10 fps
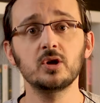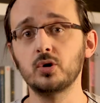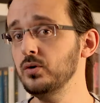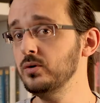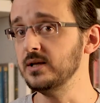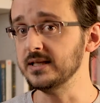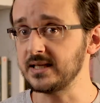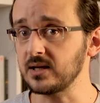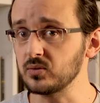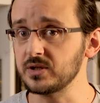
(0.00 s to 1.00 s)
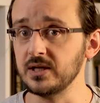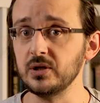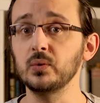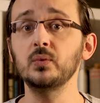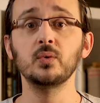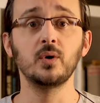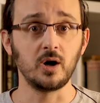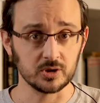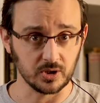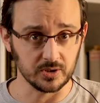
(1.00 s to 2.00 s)
que les circoncellions
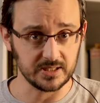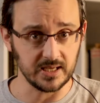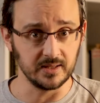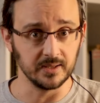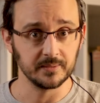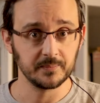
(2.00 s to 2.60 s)
entrent en scène.